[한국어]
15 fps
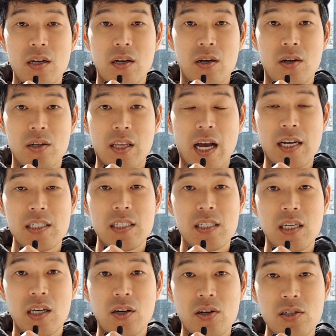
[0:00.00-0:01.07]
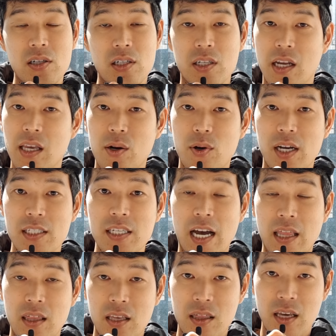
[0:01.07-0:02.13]
어 당신이 이것을 제대로 하지
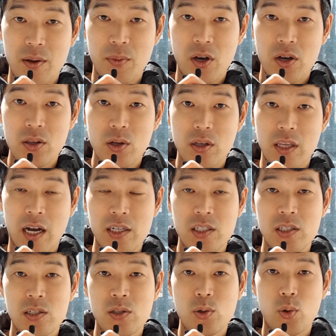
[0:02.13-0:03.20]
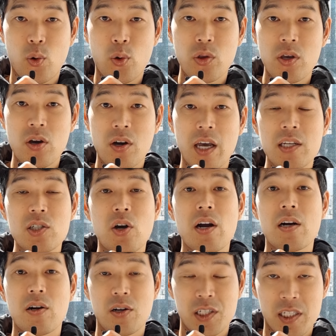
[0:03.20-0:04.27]
않는다면 당신은 곤경에
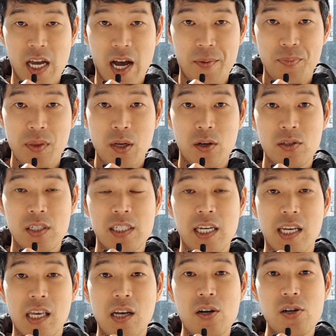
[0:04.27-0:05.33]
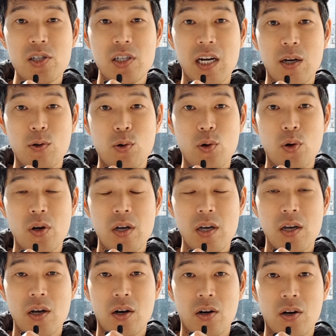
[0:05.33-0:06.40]
처할 것이다. 그래서 이제 이것이라고
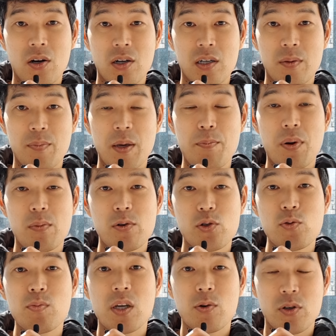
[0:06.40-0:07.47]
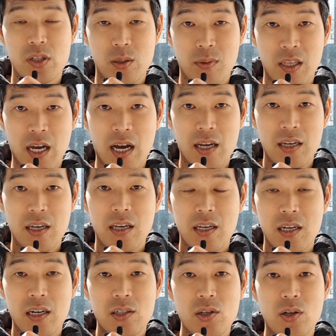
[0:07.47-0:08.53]
어 그 비법을 숨기고 있습니다.
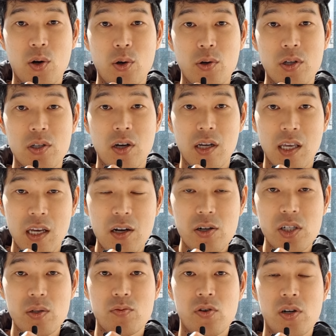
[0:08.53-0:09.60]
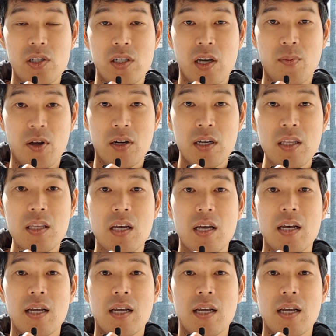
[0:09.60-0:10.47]
그래서 거 여기서 이것이 무엇이냐면은